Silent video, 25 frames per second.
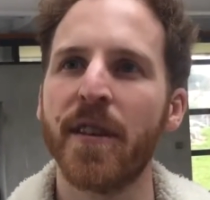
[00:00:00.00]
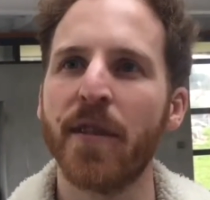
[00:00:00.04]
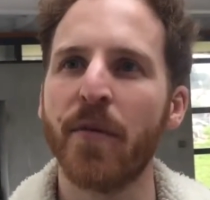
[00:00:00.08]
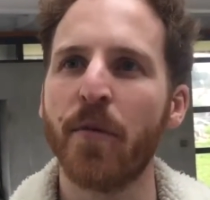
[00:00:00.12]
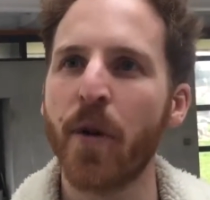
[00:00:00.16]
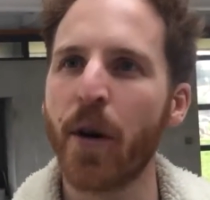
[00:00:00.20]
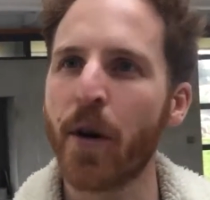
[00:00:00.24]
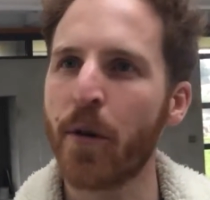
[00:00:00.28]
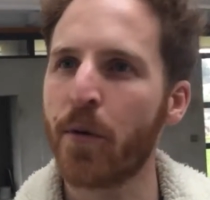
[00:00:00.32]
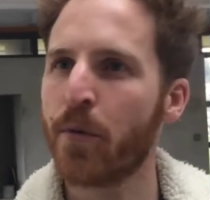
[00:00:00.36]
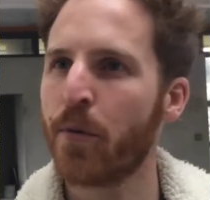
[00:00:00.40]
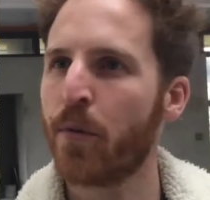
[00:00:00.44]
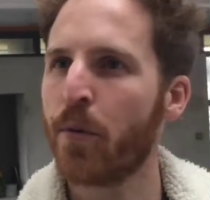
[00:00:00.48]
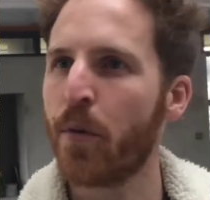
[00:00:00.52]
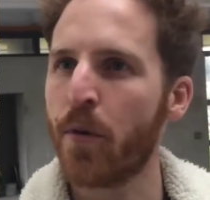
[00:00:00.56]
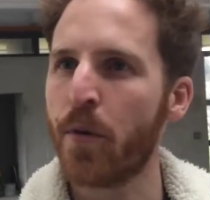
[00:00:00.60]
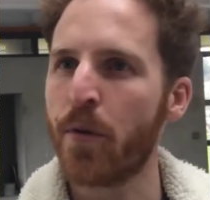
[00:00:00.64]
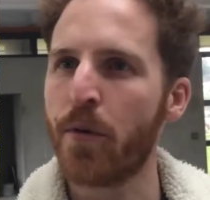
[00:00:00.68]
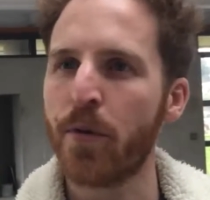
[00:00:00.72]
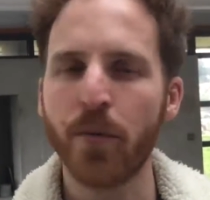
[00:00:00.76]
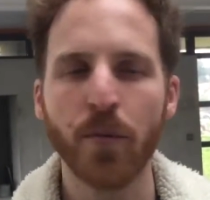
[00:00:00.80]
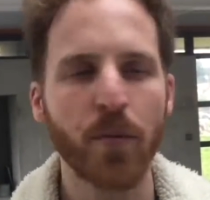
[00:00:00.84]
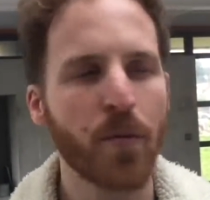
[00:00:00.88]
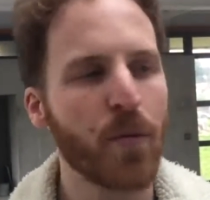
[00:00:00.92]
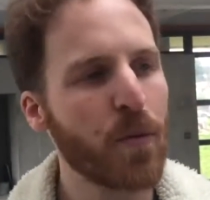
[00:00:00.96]
voir tout
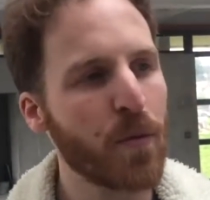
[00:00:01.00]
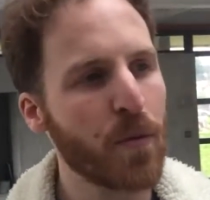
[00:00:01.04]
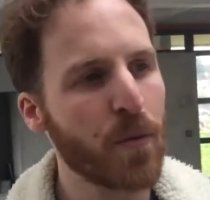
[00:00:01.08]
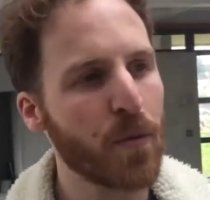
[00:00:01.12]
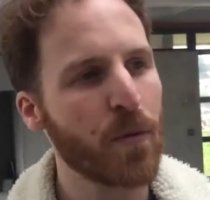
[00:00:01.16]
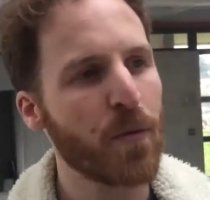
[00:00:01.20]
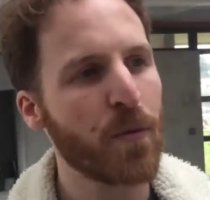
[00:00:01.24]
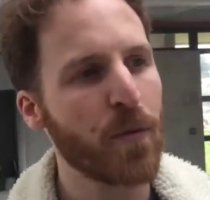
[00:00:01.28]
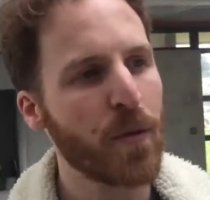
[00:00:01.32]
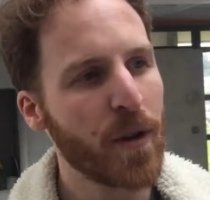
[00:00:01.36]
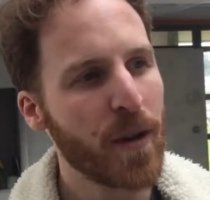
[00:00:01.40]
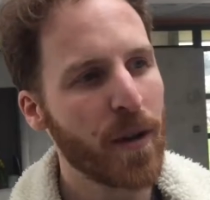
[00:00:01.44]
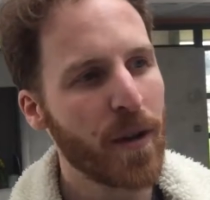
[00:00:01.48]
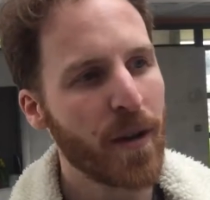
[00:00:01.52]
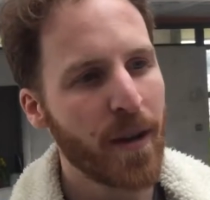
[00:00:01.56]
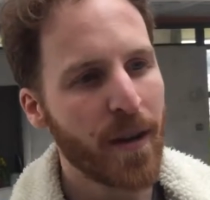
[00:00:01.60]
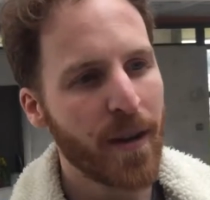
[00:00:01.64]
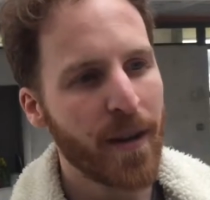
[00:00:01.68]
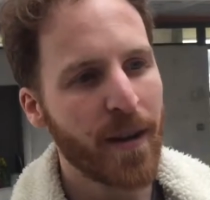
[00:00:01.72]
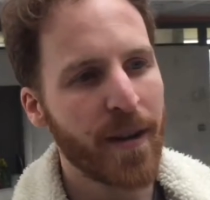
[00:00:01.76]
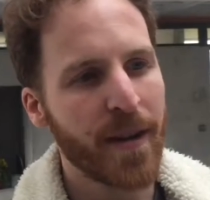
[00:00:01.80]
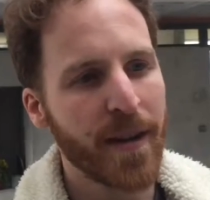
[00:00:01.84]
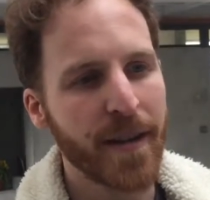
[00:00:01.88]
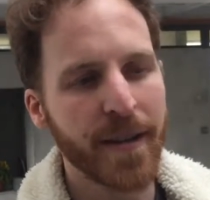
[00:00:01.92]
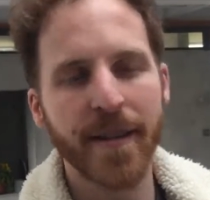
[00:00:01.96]
le, tout le
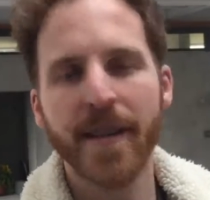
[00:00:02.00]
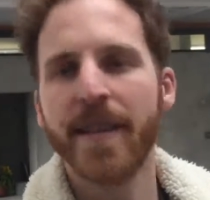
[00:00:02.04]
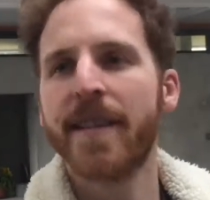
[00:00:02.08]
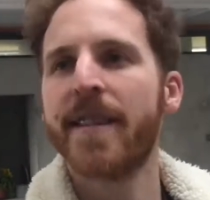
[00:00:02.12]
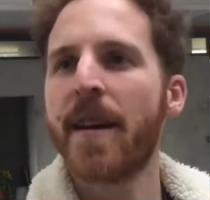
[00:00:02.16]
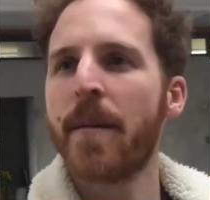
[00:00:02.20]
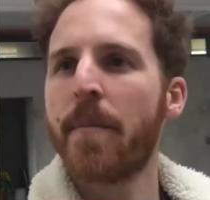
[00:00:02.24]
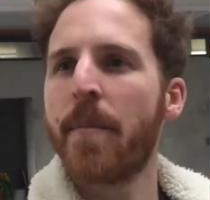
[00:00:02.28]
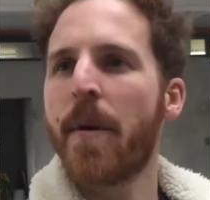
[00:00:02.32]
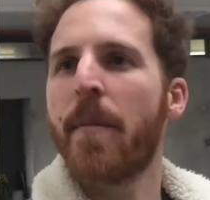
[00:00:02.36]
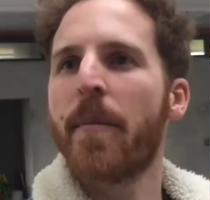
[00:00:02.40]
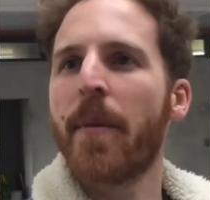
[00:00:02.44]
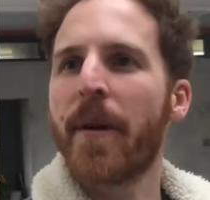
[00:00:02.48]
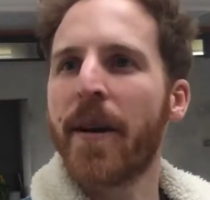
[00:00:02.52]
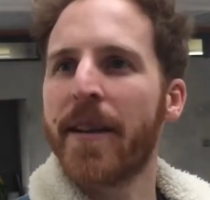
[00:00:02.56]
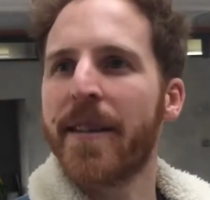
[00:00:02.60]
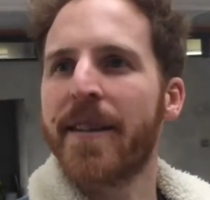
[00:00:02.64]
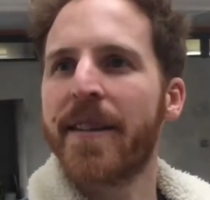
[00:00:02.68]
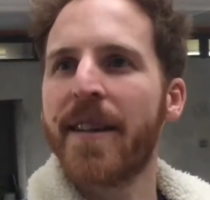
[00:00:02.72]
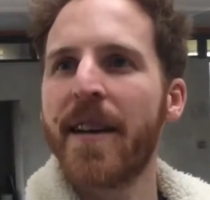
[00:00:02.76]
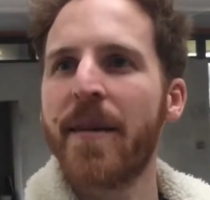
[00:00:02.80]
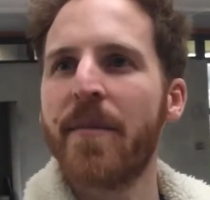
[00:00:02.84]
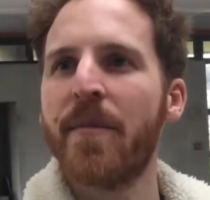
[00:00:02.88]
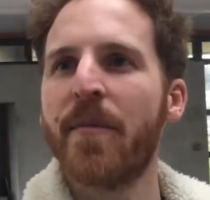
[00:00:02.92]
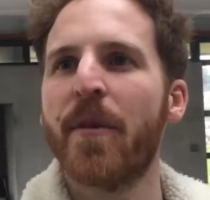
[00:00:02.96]
d'étape après
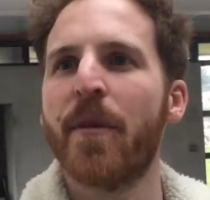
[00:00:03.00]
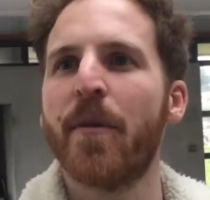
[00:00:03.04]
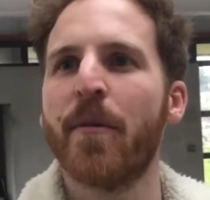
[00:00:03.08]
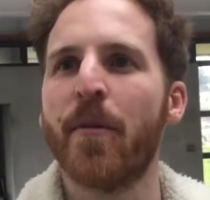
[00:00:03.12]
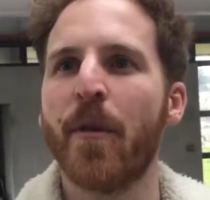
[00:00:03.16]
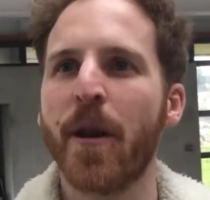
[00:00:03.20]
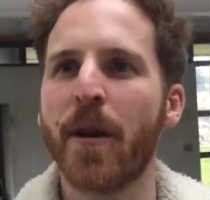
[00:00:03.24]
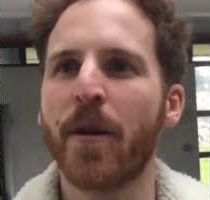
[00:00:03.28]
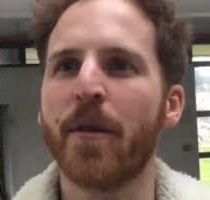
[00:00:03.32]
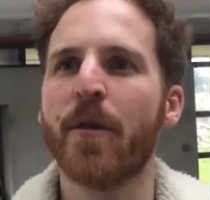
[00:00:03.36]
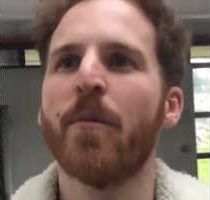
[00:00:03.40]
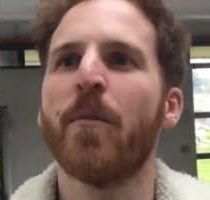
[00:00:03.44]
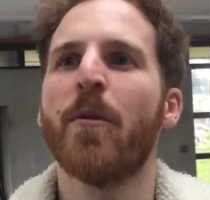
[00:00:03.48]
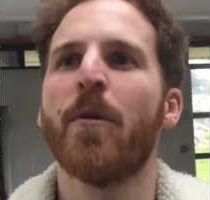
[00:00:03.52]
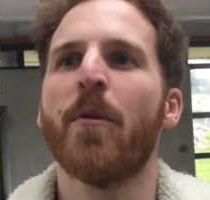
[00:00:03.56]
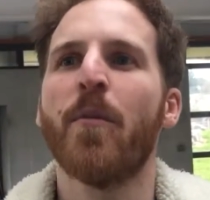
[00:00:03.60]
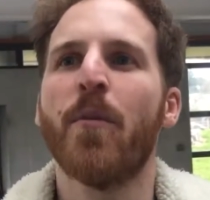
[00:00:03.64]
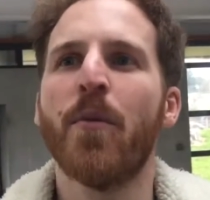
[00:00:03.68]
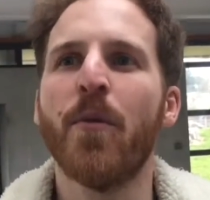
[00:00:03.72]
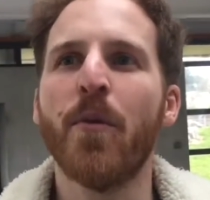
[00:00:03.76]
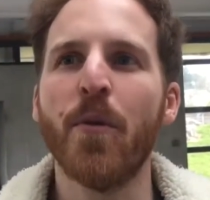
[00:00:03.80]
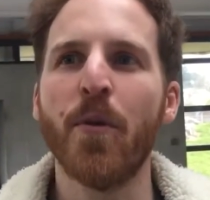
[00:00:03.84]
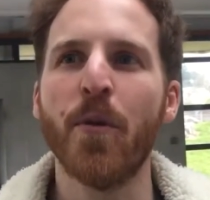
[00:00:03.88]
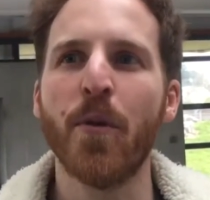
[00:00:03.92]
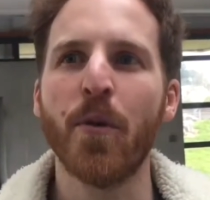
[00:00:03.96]
étape, euh, voilà comment on
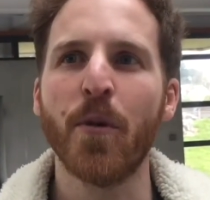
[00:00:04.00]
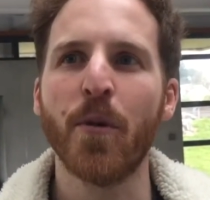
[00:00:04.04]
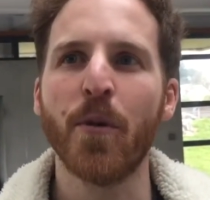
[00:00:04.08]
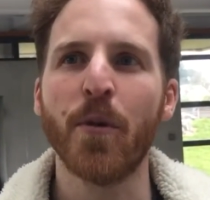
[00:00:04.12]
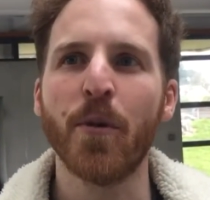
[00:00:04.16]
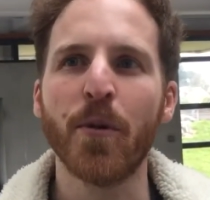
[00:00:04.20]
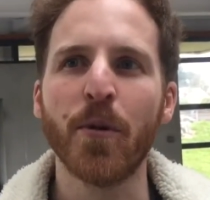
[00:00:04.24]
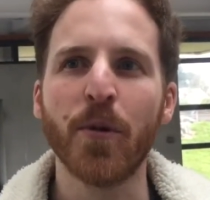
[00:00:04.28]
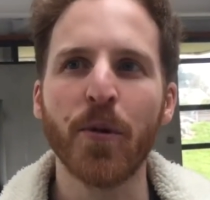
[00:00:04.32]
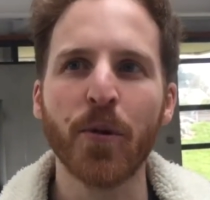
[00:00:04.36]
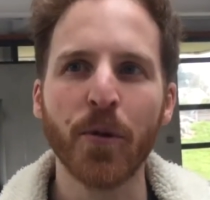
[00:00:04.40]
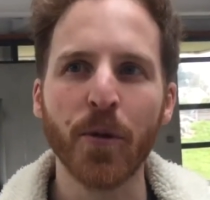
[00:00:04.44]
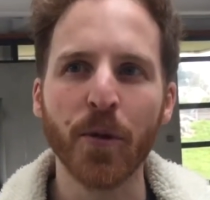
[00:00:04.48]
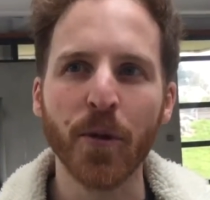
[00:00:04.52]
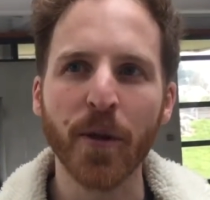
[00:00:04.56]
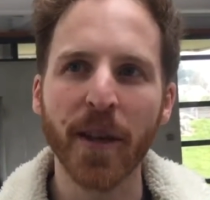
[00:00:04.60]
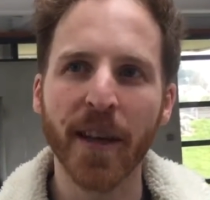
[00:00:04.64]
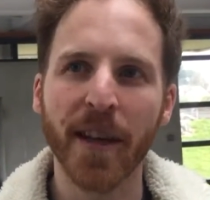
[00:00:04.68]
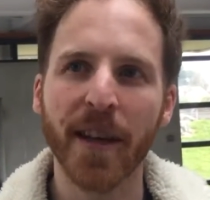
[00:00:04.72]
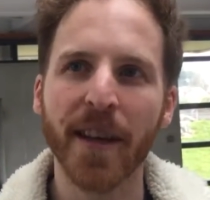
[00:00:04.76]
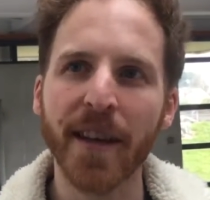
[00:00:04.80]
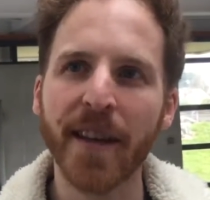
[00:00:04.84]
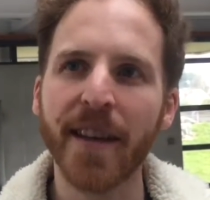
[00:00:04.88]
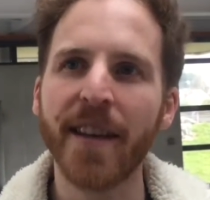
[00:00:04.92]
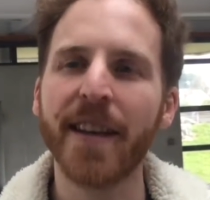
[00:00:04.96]
peut se
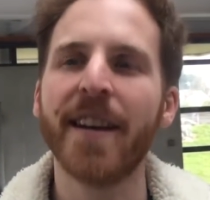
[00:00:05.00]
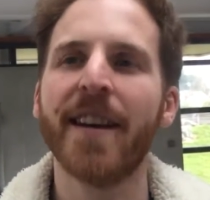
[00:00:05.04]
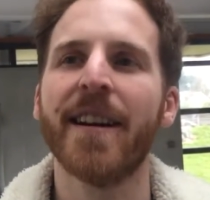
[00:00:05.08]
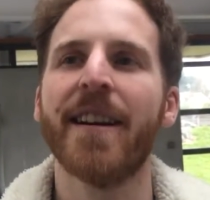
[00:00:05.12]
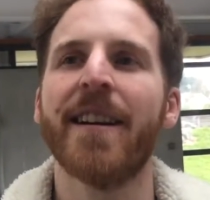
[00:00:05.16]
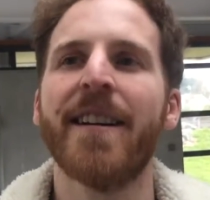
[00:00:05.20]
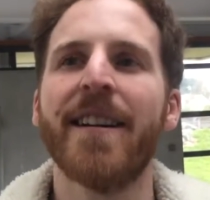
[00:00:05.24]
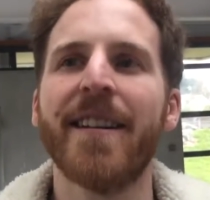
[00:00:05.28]
créer